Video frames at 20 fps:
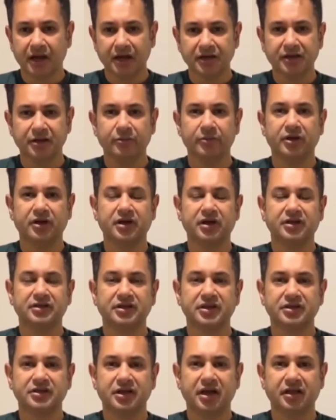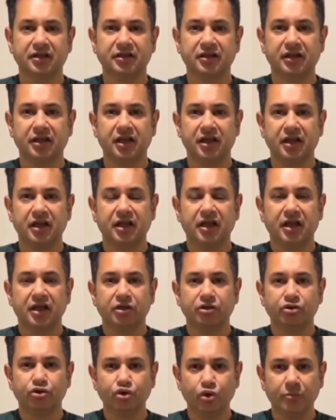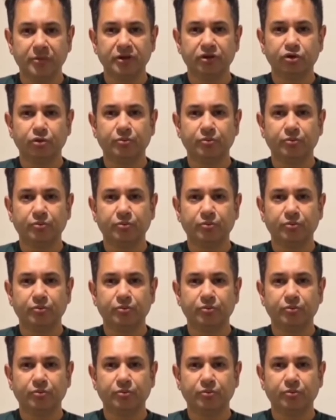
बगान के वर्कर्स के साथ जो भी